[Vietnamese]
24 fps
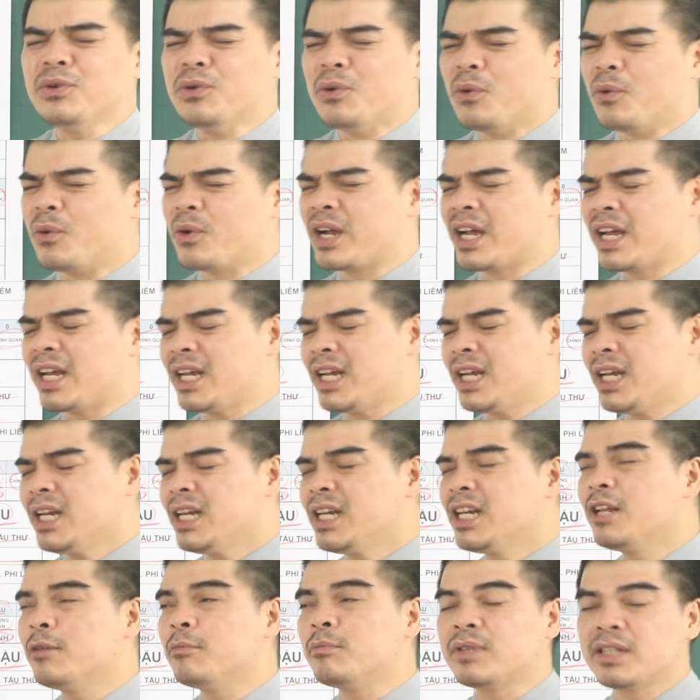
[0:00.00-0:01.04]
đủ cái
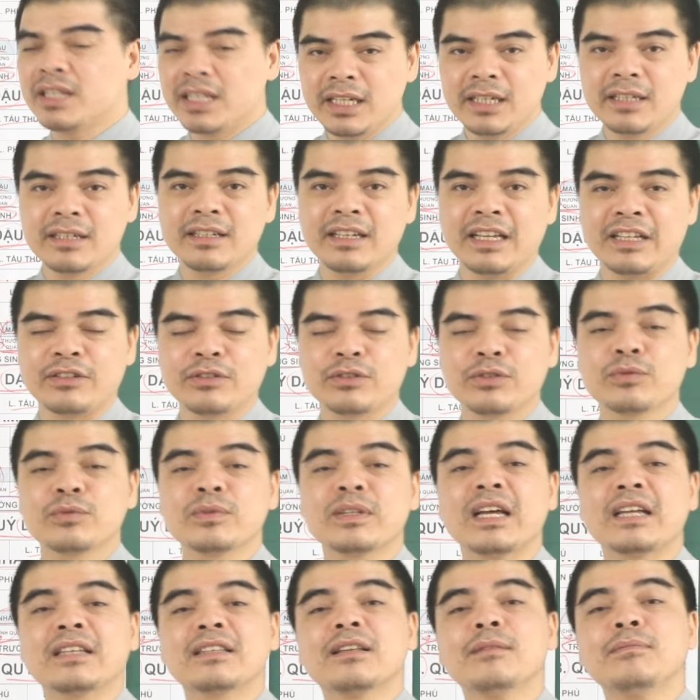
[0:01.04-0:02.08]
niềm tin để cho chúng
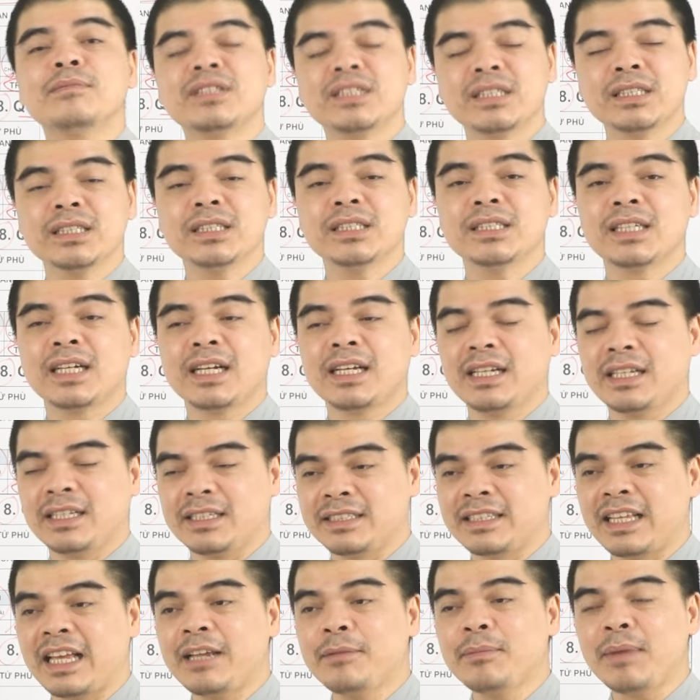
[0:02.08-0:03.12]
ta tâm sự hay là
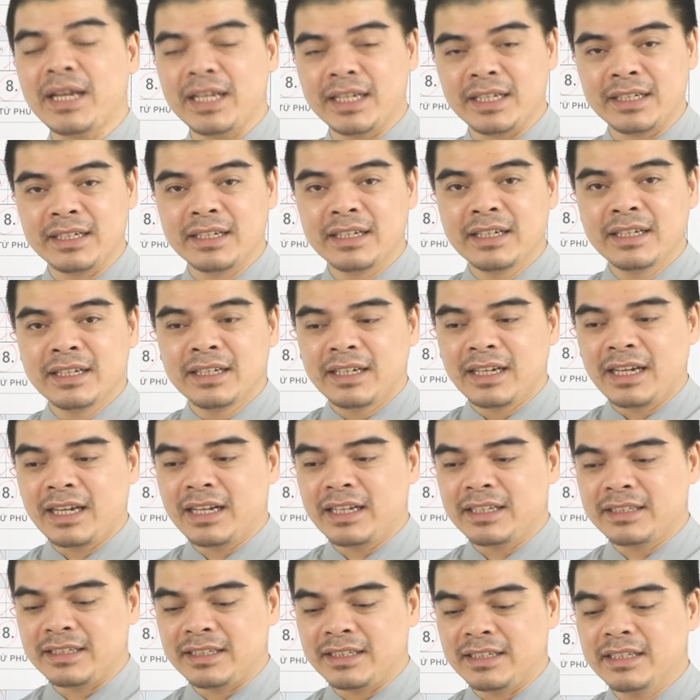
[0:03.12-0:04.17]
giải bày hay
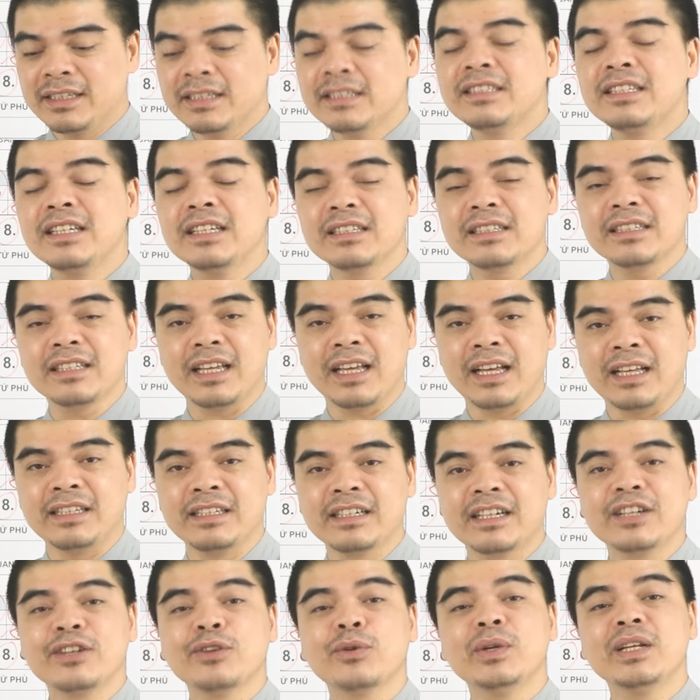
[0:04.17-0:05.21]
là gì, chia sẻ những
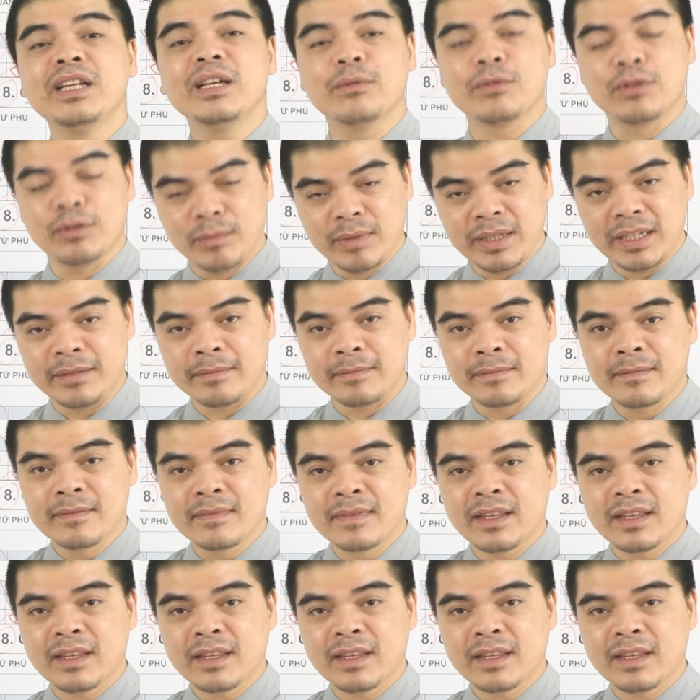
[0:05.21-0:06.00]
cái nỗi niềm của mình.